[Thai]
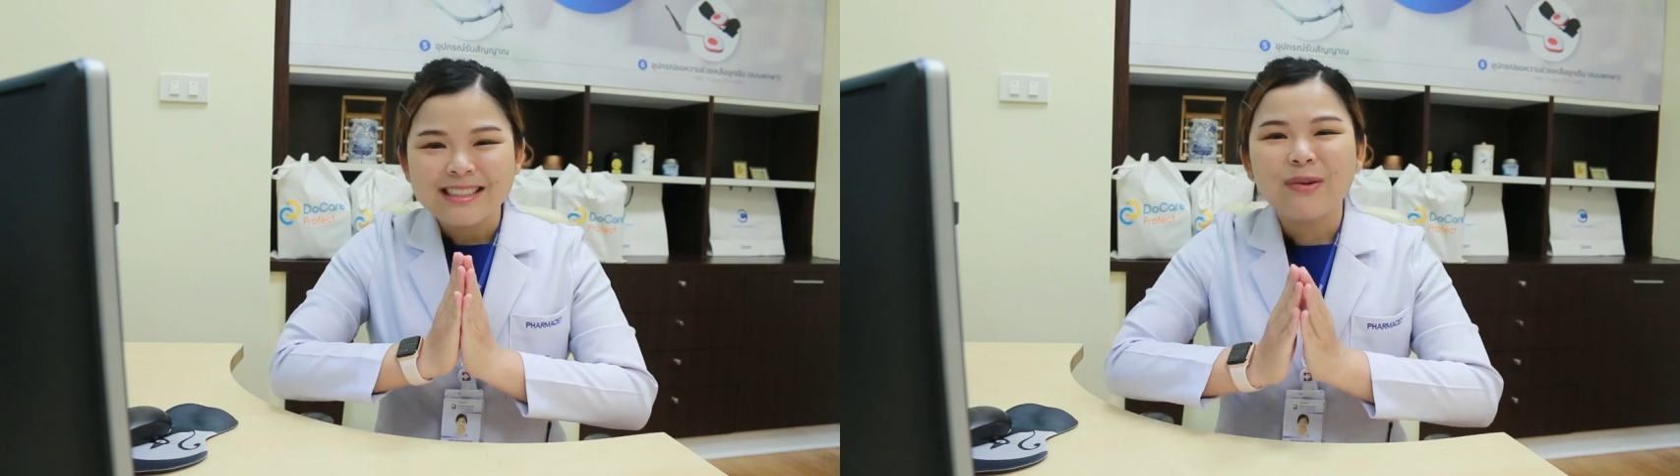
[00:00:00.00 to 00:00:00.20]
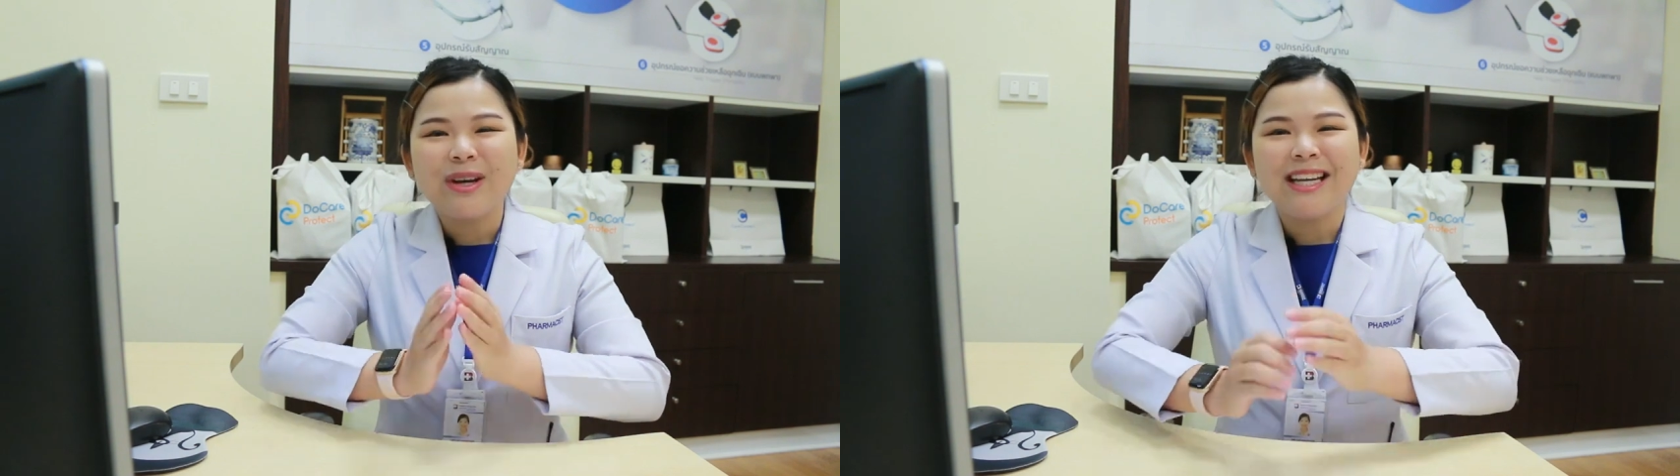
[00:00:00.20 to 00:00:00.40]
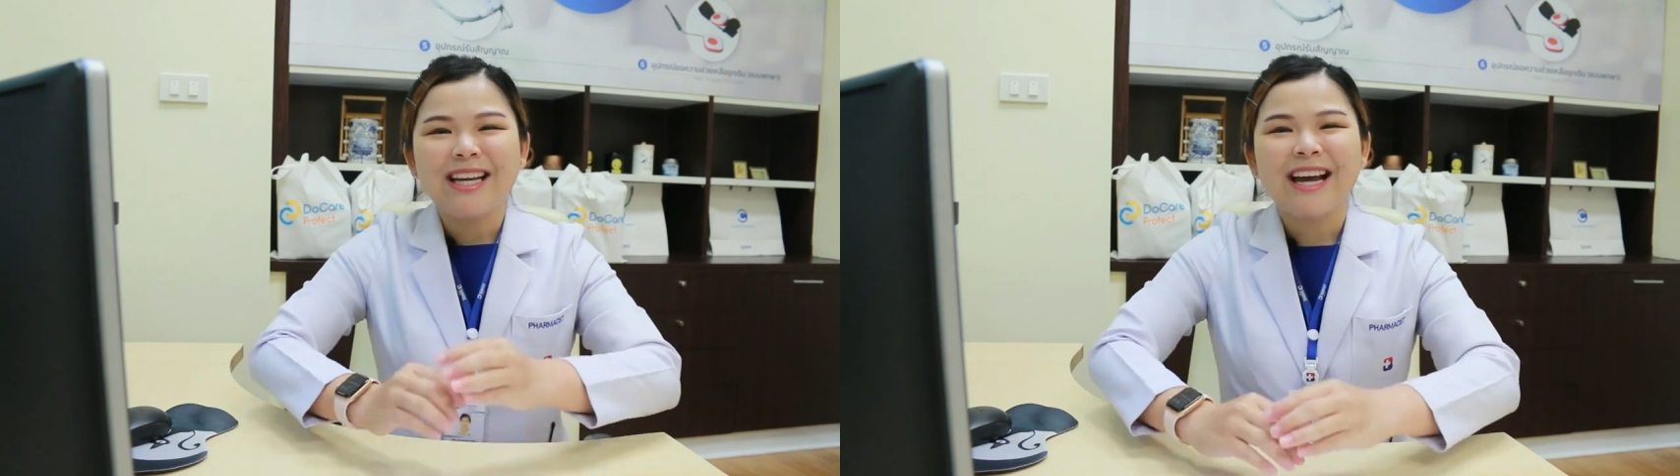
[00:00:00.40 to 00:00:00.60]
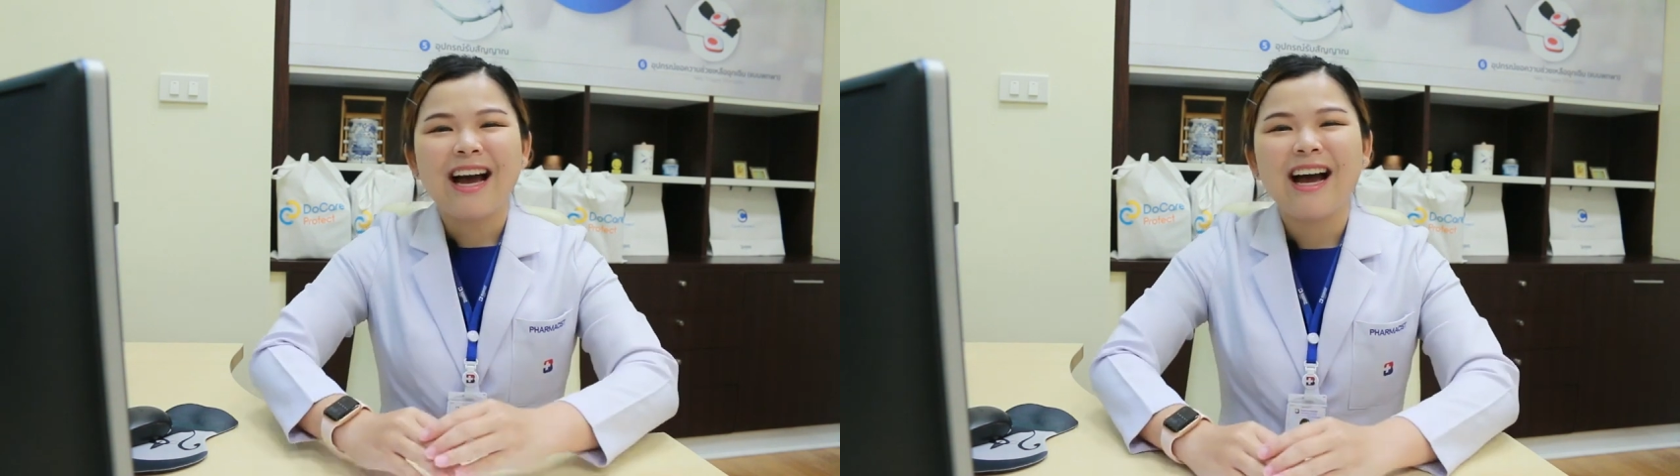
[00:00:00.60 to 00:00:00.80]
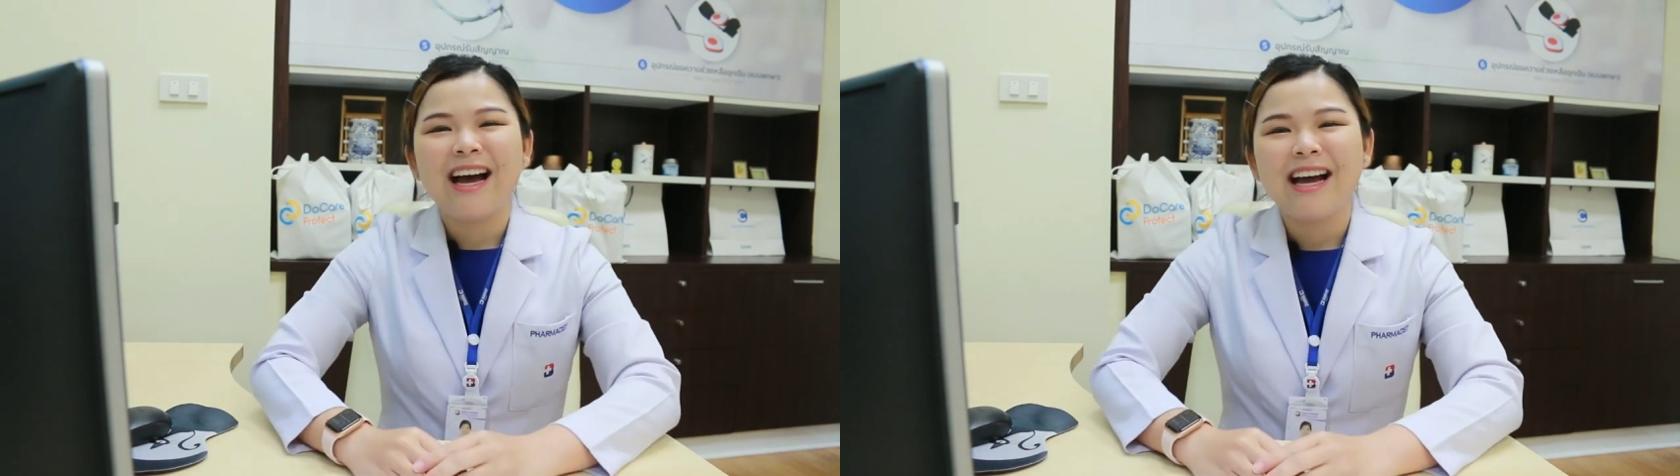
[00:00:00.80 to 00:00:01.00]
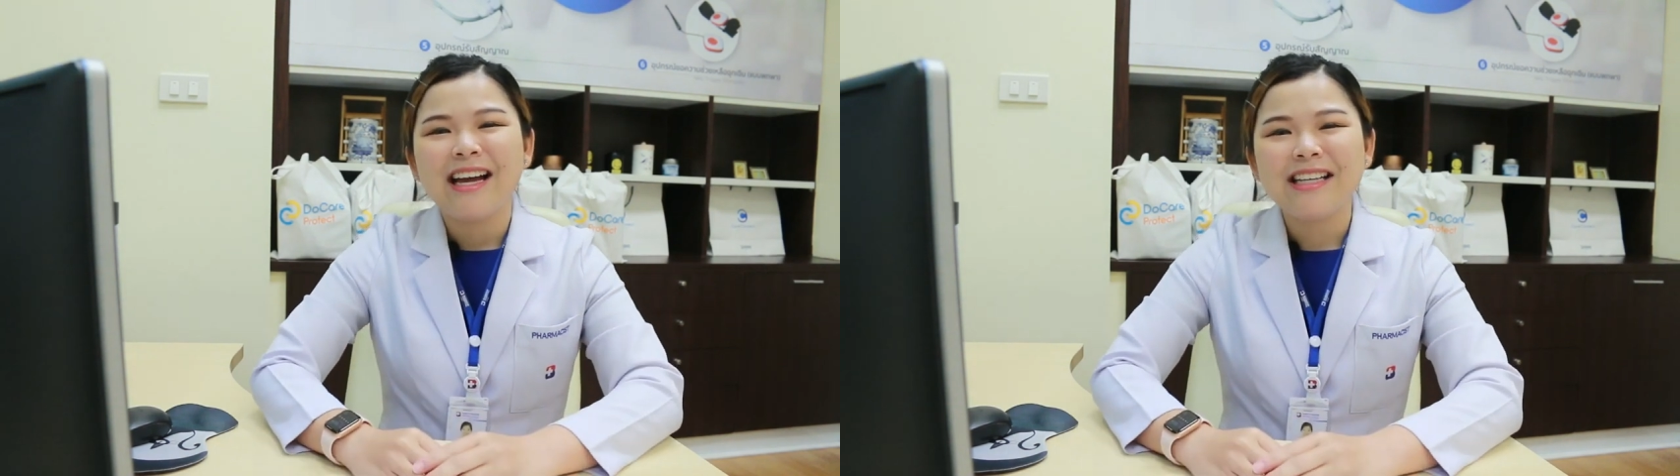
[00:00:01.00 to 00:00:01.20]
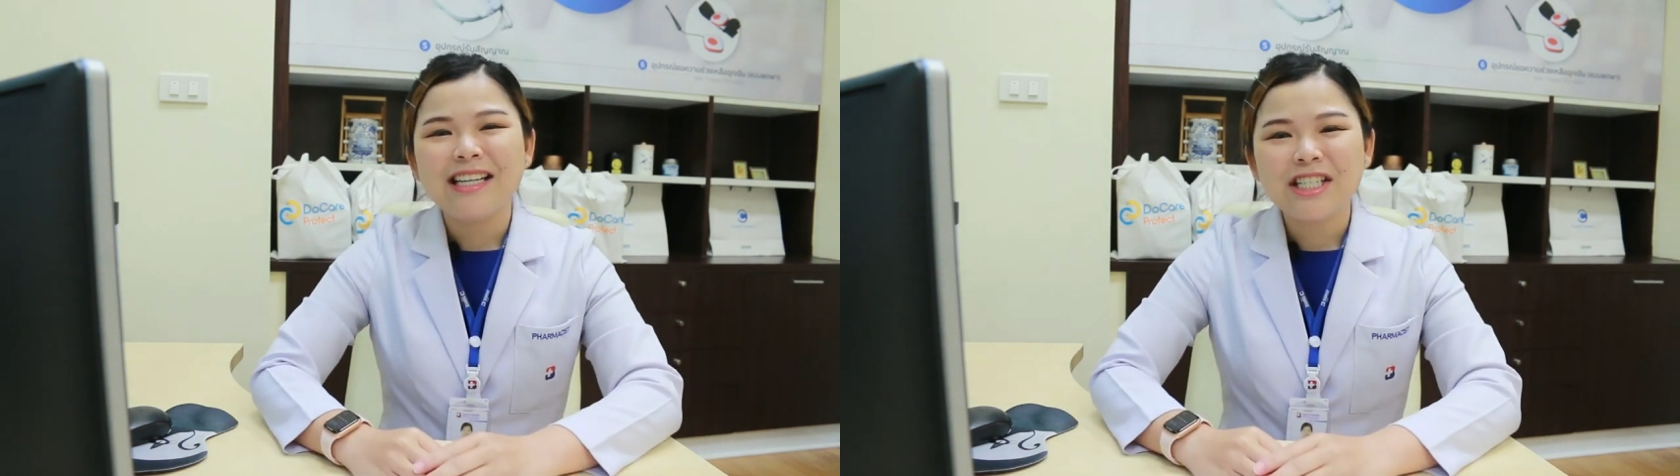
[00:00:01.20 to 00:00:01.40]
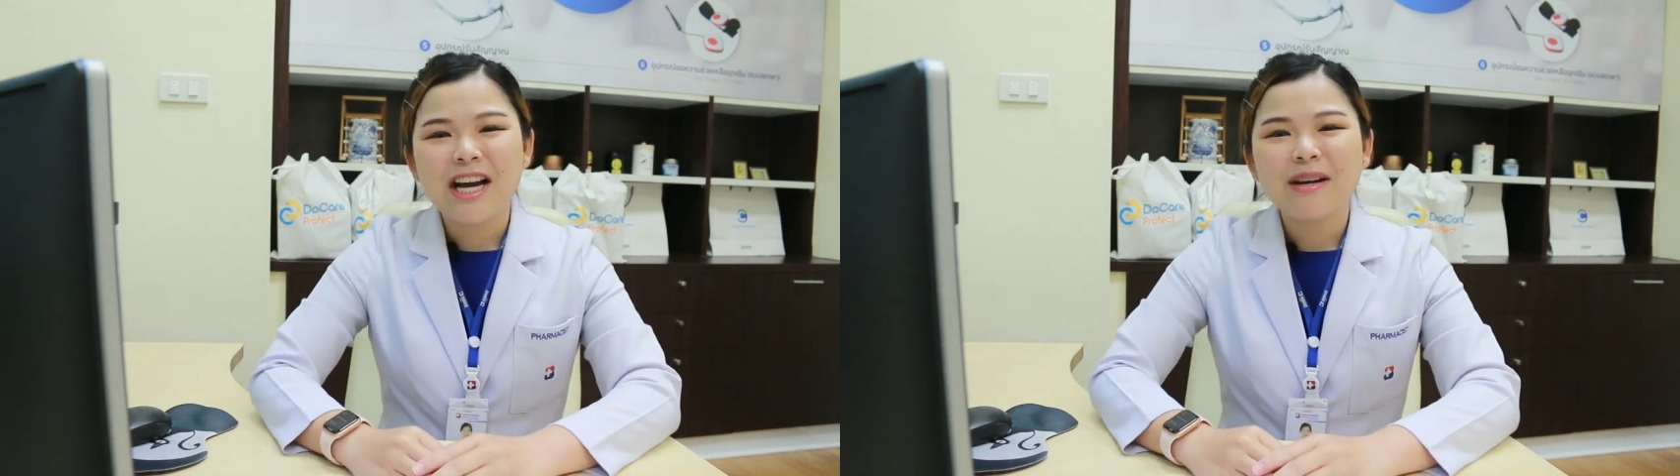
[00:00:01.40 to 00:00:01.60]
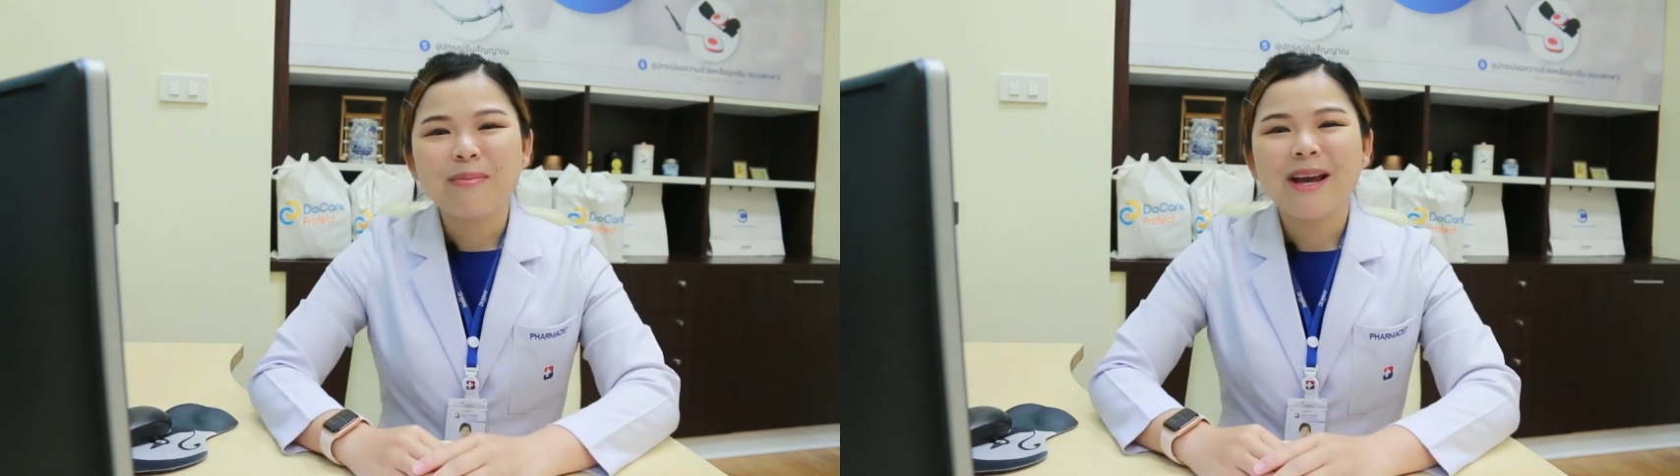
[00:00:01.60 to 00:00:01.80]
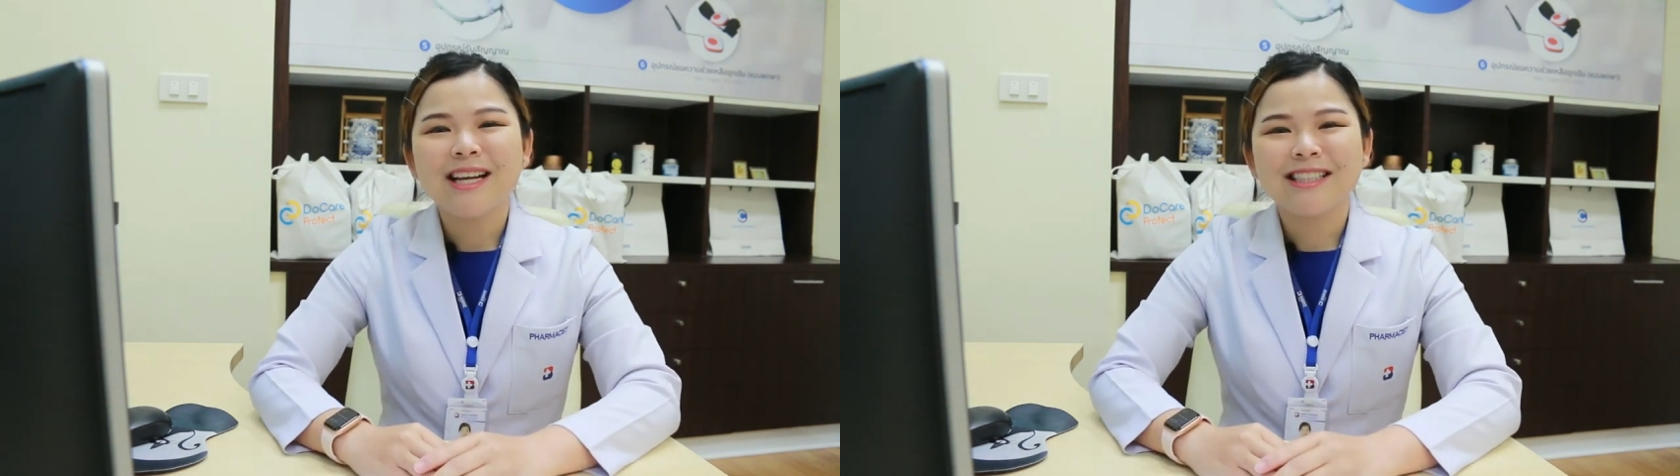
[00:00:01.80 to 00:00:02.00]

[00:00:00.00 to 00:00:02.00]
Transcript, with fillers: สวัสดีค่ะ ดิฉันเภ